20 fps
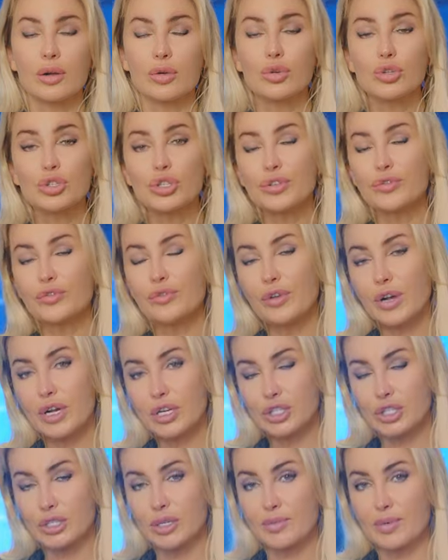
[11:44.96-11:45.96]
Очень
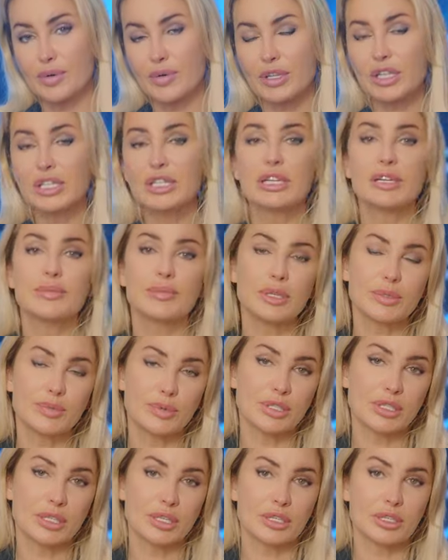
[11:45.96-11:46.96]
важно проводить ликбез
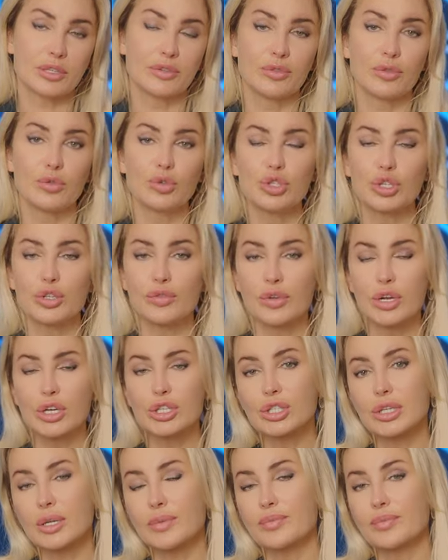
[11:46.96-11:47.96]
пациентов, очень
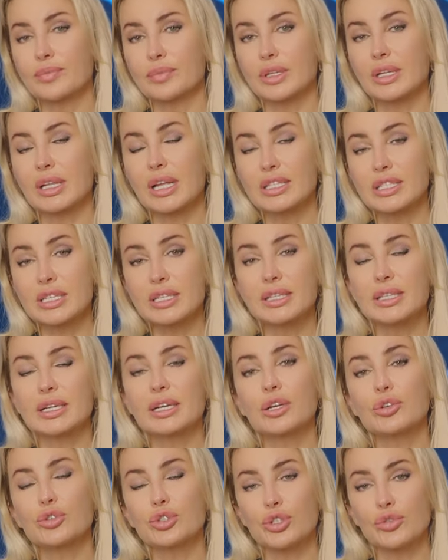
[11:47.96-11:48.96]
важно доносить до
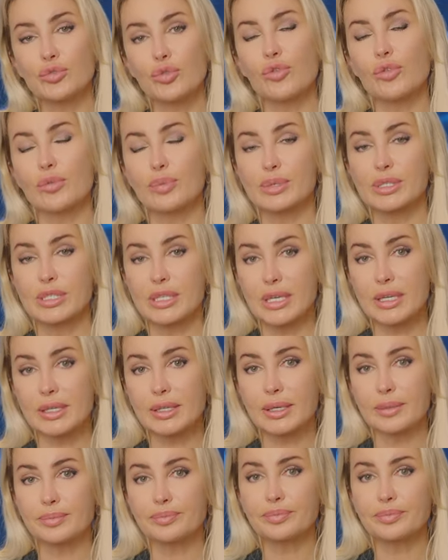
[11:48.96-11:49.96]
ключевого пациента